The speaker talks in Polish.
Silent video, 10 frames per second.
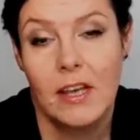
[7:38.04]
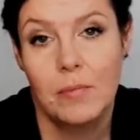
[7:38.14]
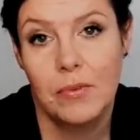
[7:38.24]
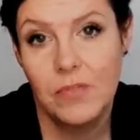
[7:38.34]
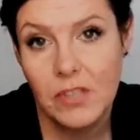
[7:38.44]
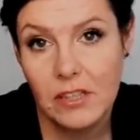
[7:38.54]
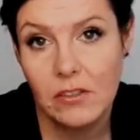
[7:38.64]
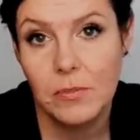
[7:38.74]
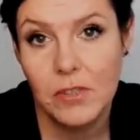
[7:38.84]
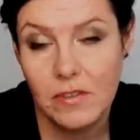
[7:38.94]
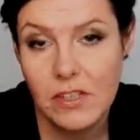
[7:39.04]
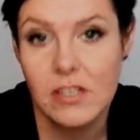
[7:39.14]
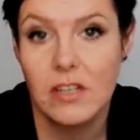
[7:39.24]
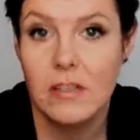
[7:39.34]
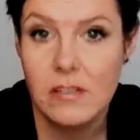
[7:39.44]
powinien dominować
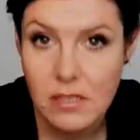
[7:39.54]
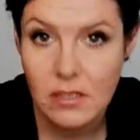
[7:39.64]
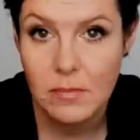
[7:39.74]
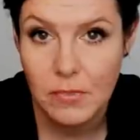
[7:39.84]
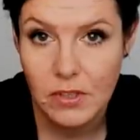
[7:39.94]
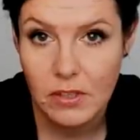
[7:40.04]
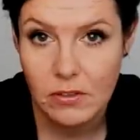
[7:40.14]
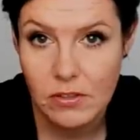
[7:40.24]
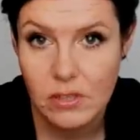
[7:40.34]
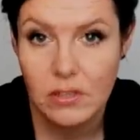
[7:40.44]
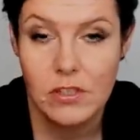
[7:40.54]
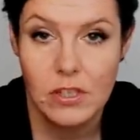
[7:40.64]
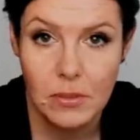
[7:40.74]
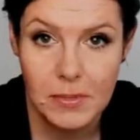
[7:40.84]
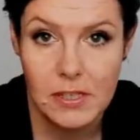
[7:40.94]
tradycyjny model rodziny, gdzie
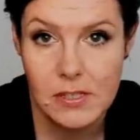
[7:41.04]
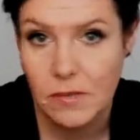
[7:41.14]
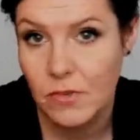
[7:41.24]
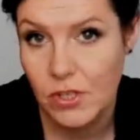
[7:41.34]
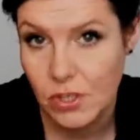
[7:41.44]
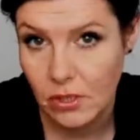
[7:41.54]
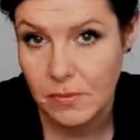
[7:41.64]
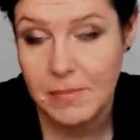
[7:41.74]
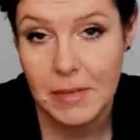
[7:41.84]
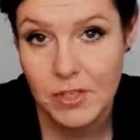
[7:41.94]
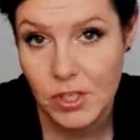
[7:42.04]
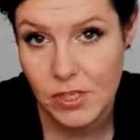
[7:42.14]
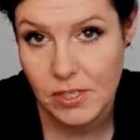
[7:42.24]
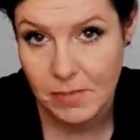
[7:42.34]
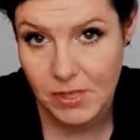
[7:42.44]
kobieta zajmuje się domem, a
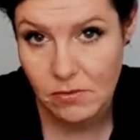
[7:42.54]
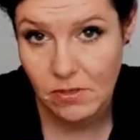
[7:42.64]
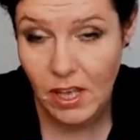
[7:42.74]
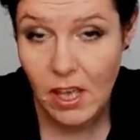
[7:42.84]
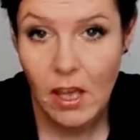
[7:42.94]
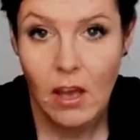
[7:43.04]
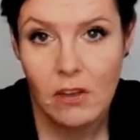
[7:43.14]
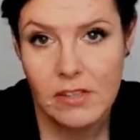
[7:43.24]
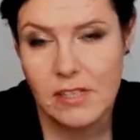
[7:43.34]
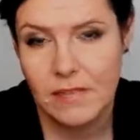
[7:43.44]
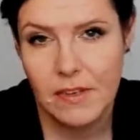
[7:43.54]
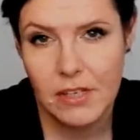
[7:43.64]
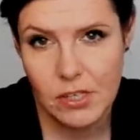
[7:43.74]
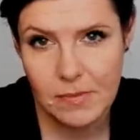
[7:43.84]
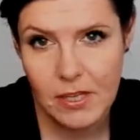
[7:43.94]
mężczyzna pracuje. Ona stawiała
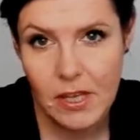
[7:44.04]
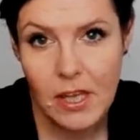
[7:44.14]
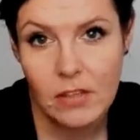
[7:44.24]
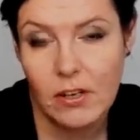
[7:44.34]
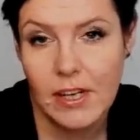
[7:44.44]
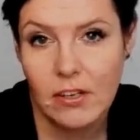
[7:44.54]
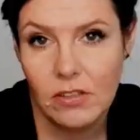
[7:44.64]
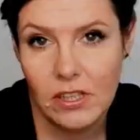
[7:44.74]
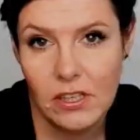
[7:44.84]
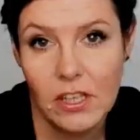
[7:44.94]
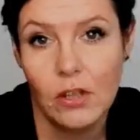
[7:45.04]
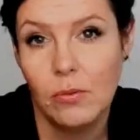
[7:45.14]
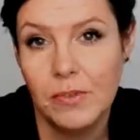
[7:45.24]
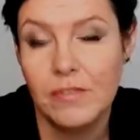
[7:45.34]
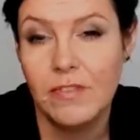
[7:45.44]
siebie trochę jako taki
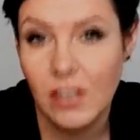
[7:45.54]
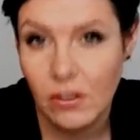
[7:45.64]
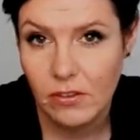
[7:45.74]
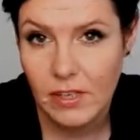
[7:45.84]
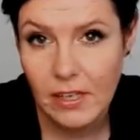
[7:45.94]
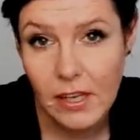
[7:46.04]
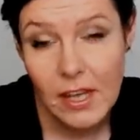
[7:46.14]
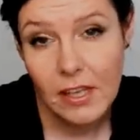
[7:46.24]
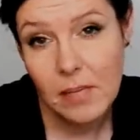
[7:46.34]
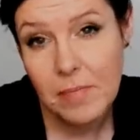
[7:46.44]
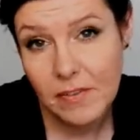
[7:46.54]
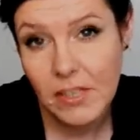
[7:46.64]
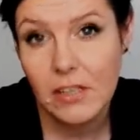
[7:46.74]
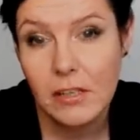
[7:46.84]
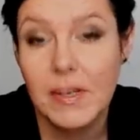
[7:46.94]
niechlubny wyjątek i
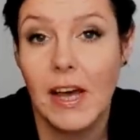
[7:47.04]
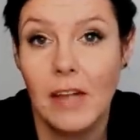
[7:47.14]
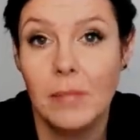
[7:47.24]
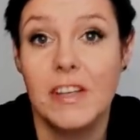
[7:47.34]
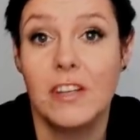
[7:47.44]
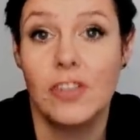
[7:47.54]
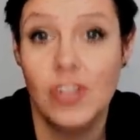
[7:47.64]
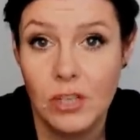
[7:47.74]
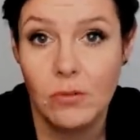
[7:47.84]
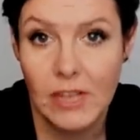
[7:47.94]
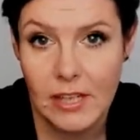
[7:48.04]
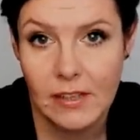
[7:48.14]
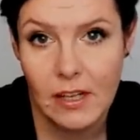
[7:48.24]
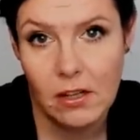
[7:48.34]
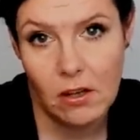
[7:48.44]
pewnie gdyby Albert żył
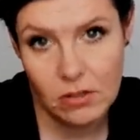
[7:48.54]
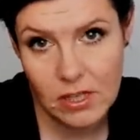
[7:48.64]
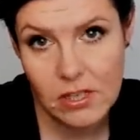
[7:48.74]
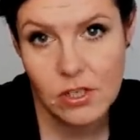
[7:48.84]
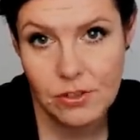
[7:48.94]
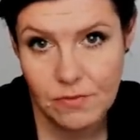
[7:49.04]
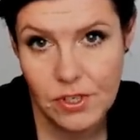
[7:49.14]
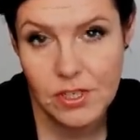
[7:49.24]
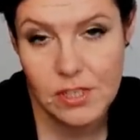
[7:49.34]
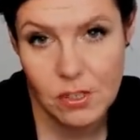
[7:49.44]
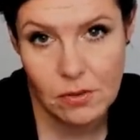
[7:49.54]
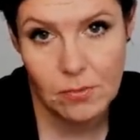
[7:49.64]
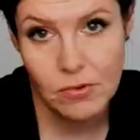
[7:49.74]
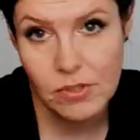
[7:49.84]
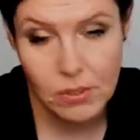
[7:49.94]
nadal, ona rzeczywiście zeszłaby
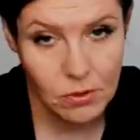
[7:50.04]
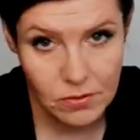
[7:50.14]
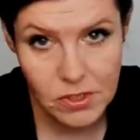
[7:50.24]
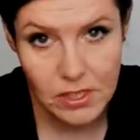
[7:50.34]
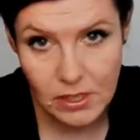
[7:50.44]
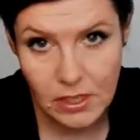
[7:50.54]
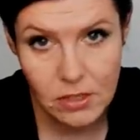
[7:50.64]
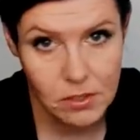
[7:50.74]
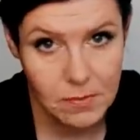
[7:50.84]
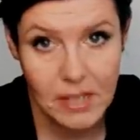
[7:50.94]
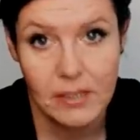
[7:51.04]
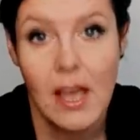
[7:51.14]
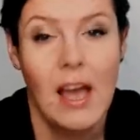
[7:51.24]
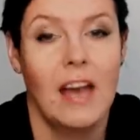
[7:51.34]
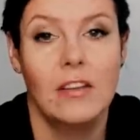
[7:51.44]
już całkowicie na dalszy plan,
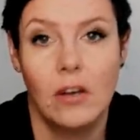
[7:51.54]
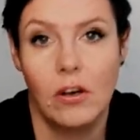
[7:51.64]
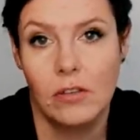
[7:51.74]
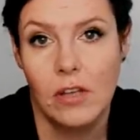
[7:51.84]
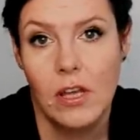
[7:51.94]
a to on